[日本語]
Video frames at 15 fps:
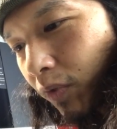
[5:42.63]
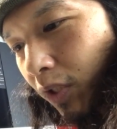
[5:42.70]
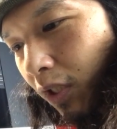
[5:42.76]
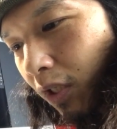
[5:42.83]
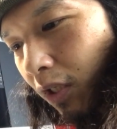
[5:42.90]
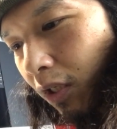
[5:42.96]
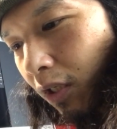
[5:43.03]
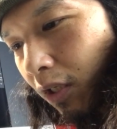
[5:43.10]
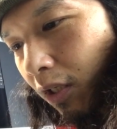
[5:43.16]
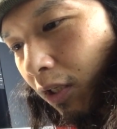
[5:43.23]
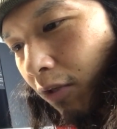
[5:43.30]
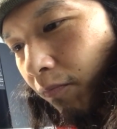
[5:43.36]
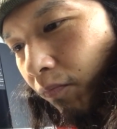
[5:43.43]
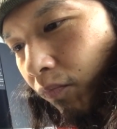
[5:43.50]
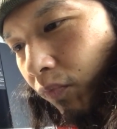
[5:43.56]

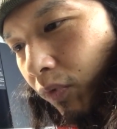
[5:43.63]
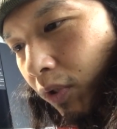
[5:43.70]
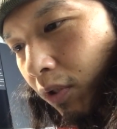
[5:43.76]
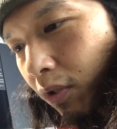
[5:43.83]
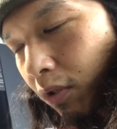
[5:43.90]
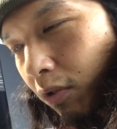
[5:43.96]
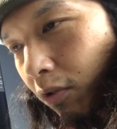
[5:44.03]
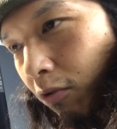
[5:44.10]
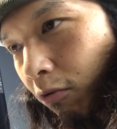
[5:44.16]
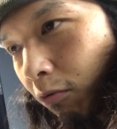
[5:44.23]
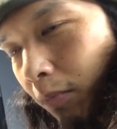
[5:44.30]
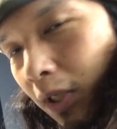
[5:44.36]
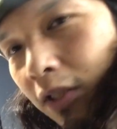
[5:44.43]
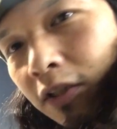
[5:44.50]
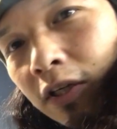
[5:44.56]
で5
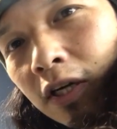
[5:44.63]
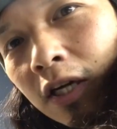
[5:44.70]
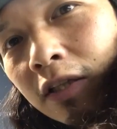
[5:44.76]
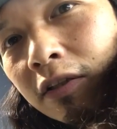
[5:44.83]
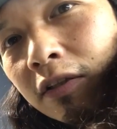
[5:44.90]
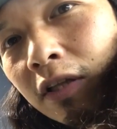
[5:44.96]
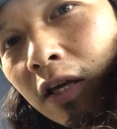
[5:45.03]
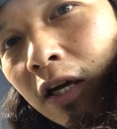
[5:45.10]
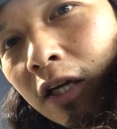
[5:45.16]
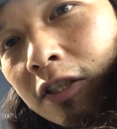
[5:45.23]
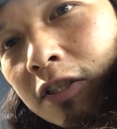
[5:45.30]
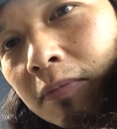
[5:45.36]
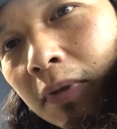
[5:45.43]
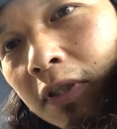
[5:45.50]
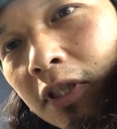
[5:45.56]
万で買って
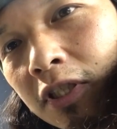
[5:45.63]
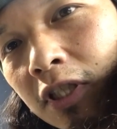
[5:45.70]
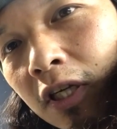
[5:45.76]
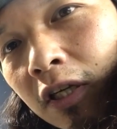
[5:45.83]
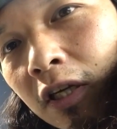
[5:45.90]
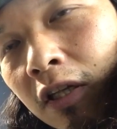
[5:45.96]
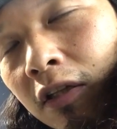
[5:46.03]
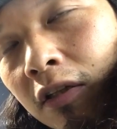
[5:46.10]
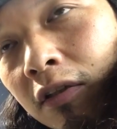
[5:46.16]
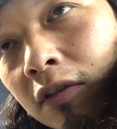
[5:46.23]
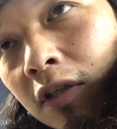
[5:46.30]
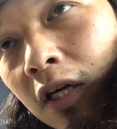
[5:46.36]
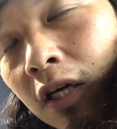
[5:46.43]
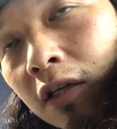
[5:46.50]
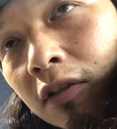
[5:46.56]
8万で車検
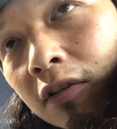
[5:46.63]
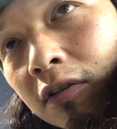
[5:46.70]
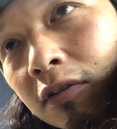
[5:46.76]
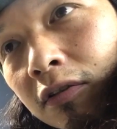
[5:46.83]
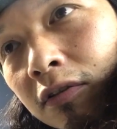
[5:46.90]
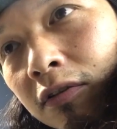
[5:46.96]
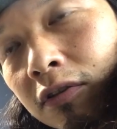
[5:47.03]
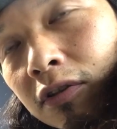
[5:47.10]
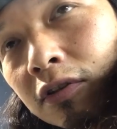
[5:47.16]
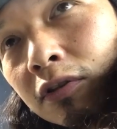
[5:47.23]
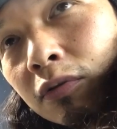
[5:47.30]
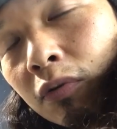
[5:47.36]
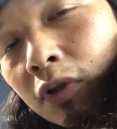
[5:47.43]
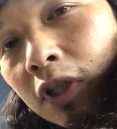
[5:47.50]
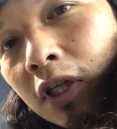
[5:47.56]
すぐ
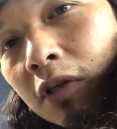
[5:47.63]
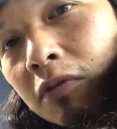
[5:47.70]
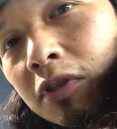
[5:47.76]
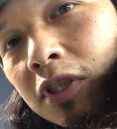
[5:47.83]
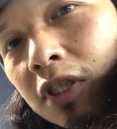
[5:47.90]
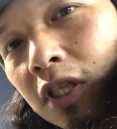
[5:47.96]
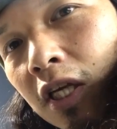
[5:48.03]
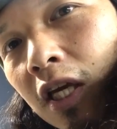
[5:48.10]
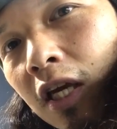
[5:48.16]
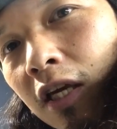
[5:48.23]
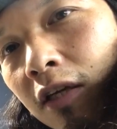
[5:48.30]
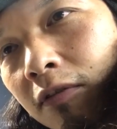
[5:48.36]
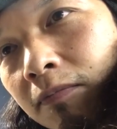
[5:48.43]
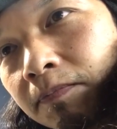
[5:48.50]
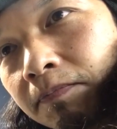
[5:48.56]
取り直して、